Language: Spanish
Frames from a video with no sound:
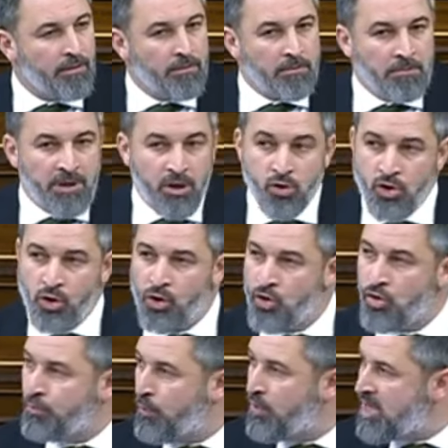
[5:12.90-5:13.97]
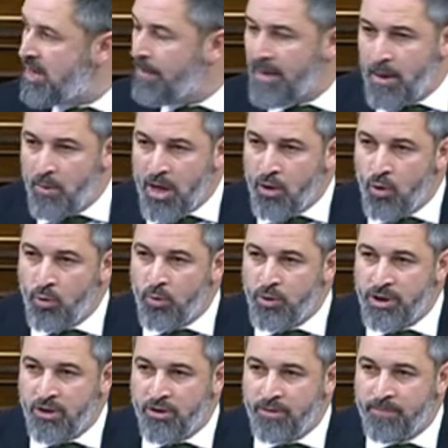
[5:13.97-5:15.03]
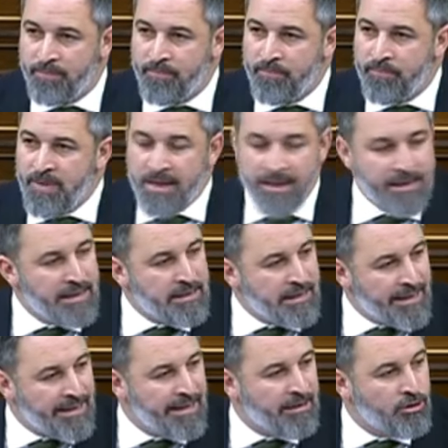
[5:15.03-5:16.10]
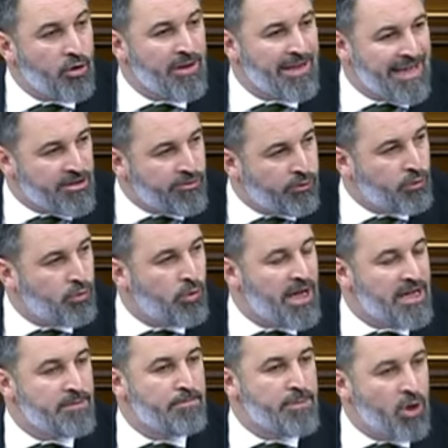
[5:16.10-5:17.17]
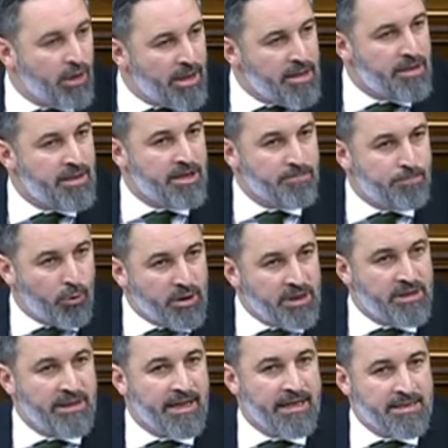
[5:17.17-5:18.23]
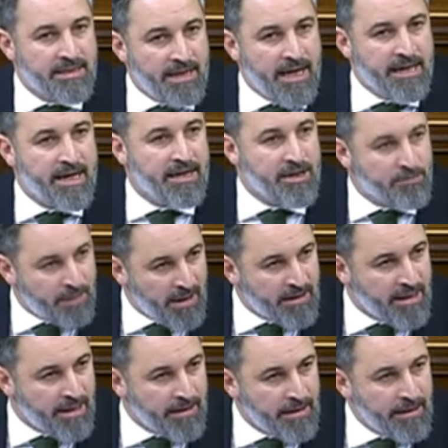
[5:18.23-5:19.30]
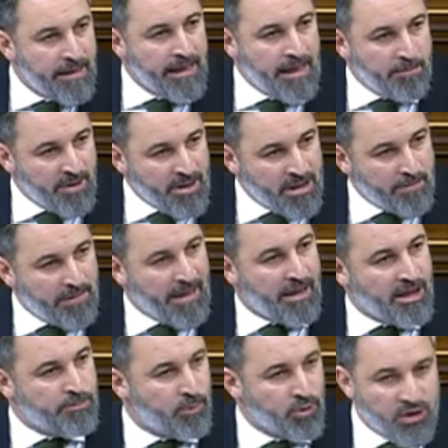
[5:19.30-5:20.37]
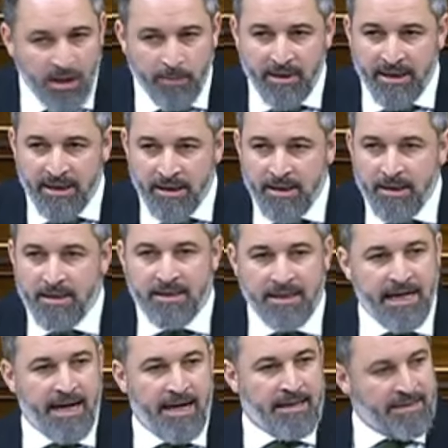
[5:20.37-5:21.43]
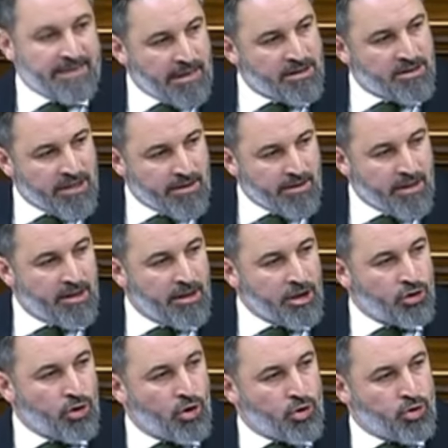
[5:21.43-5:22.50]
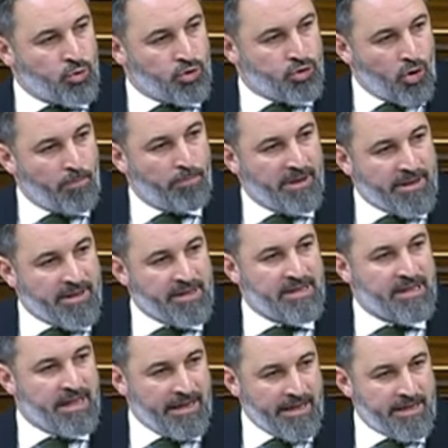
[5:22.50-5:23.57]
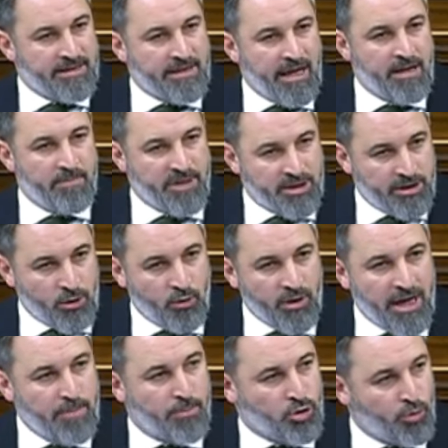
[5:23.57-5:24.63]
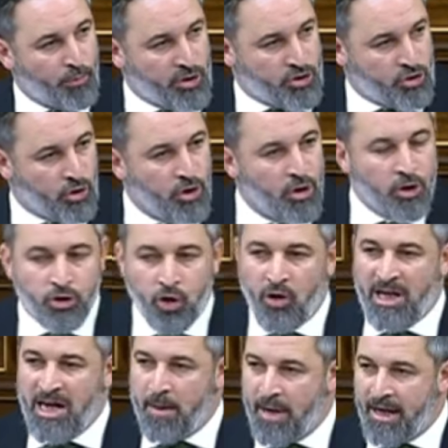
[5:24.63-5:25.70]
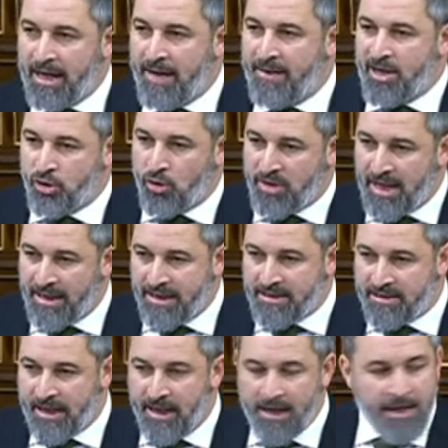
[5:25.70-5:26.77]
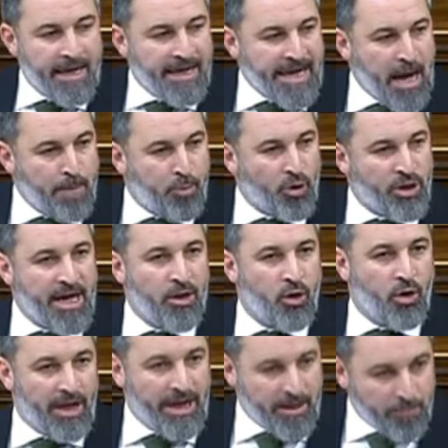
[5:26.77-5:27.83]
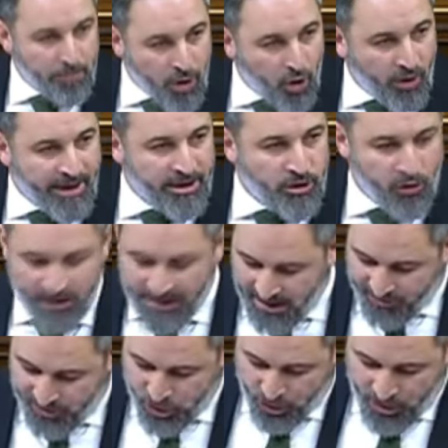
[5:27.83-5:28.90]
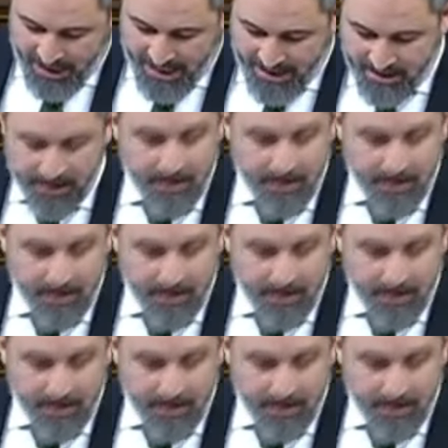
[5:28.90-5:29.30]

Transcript: Y eso solo nos puede llevar a una conclusión, y es que de todas las futuras violencias políticas que haya en España, el principal responsable será Sánchez y todos sus cómplices en esta investidura y, por supuesto, toda la bancada socialista que ha apoyado en bloque todas las fechorías